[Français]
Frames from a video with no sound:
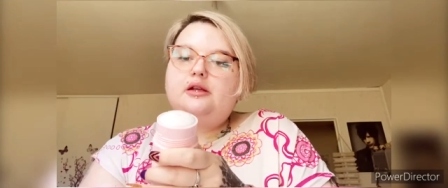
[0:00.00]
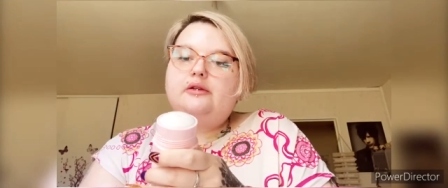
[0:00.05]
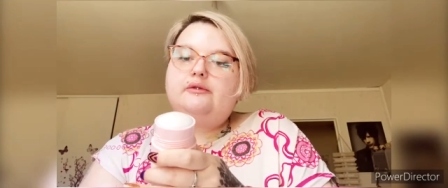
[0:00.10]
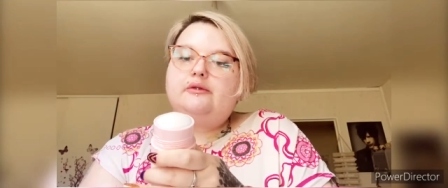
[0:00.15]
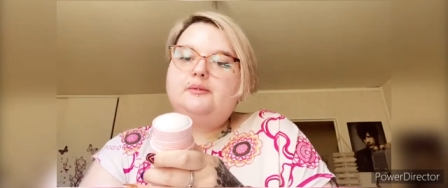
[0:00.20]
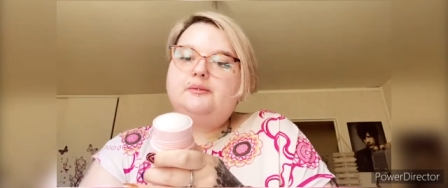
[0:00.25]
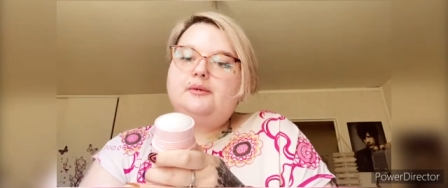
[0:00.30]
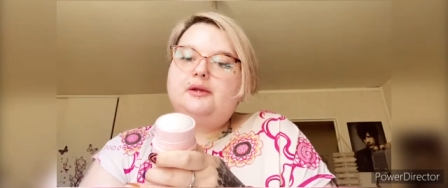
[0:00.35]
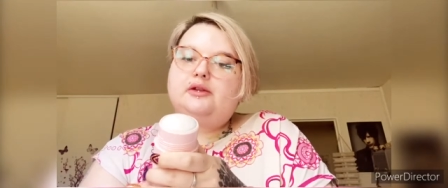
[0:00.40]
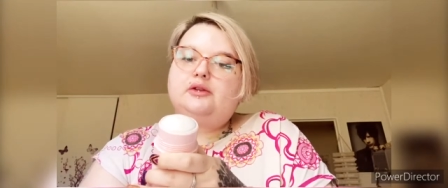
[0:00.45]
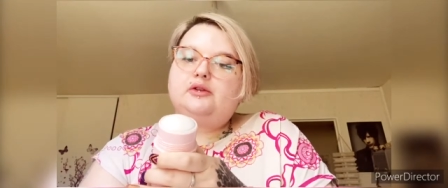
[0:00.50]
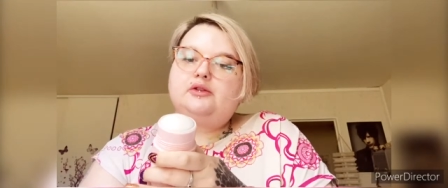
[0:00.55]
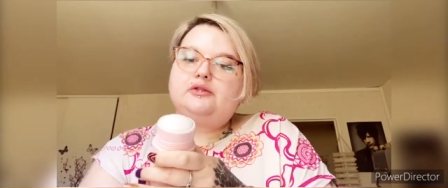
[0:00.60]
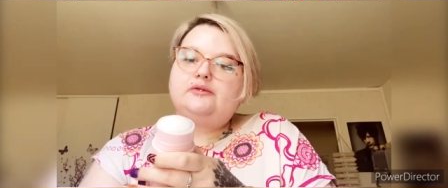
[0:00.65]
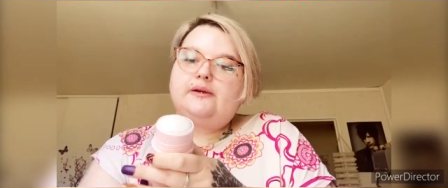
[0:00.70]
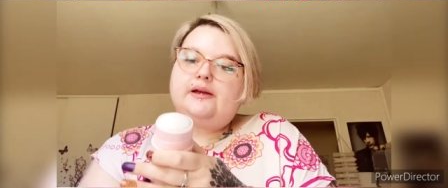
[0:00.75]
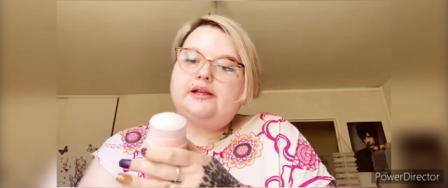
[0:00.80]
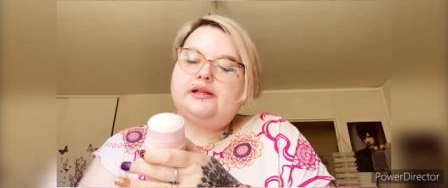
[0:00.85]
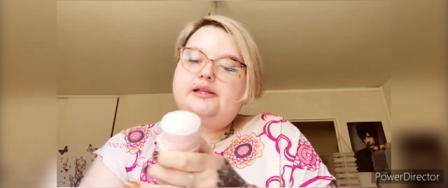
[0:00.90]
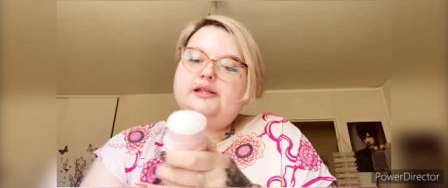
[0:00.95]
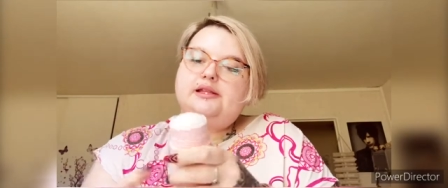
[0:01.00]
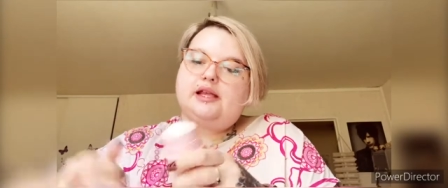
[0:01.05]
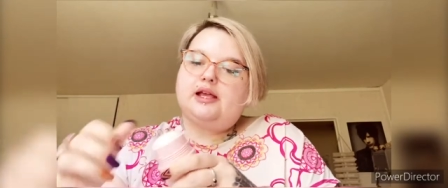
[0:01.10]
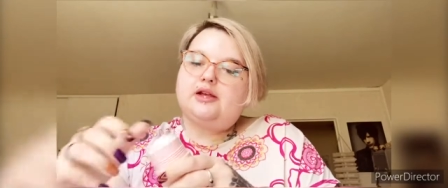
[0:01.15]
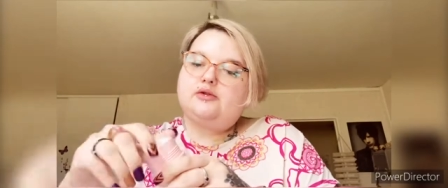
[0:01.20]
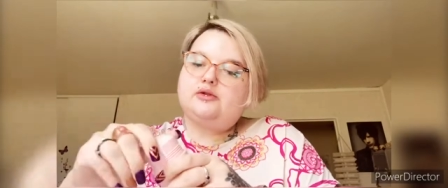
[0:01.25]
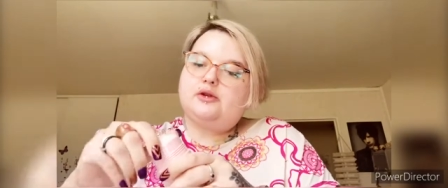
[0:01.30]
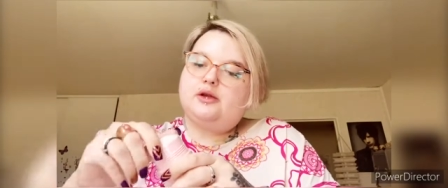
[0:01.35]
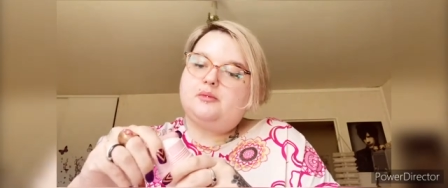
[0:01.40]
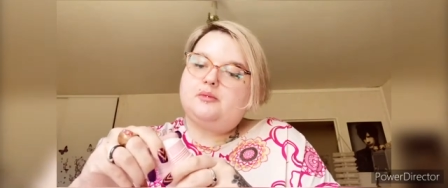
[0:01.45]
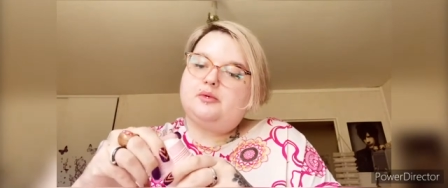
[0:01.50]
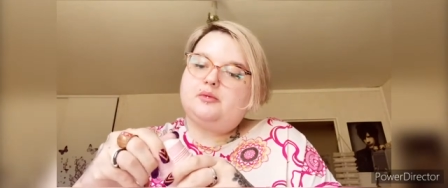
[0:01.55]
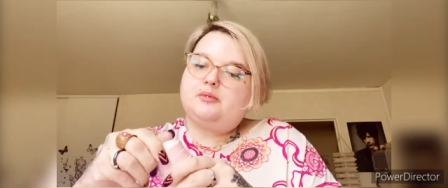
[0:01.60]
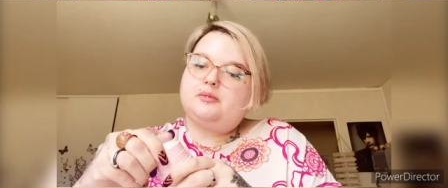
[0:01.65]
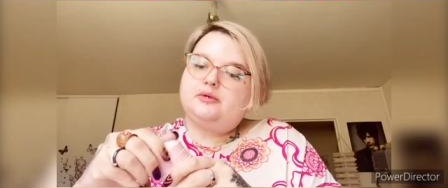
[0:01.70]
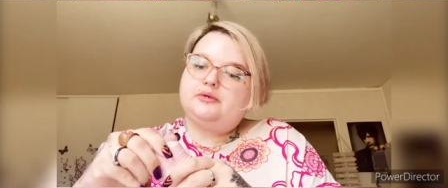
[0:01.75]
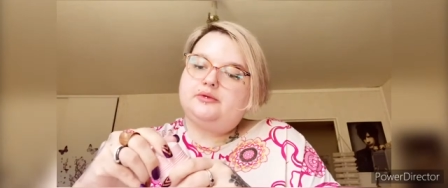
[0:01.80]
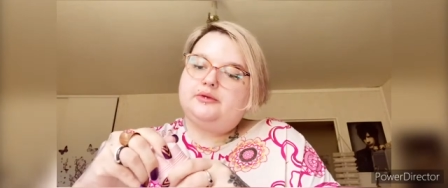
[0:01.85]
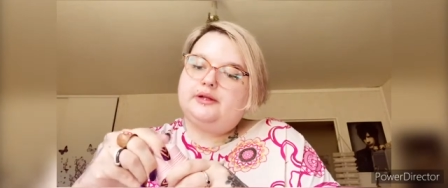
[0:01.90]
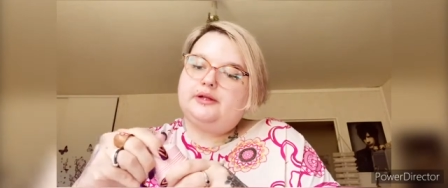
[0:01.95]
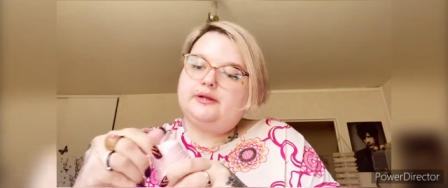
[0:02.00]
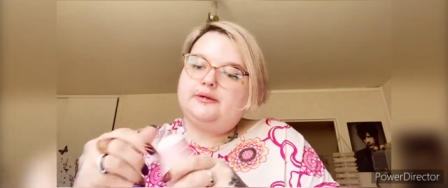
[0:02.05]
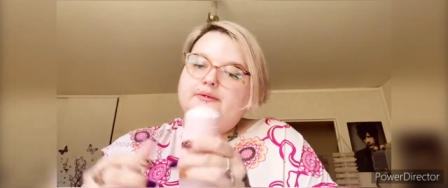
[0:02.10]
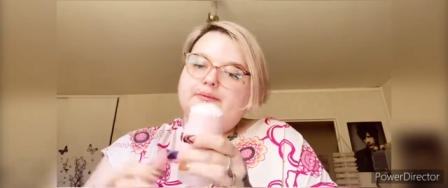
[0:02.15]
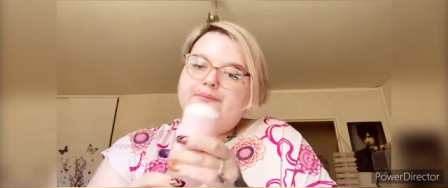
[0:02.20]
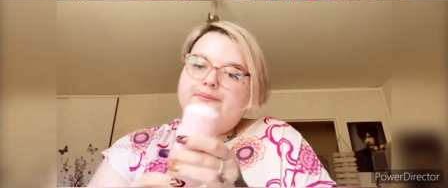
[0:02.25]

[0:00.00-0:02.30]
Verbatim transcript: faut peut-être que je fasse ça je suis un peu blonde hein.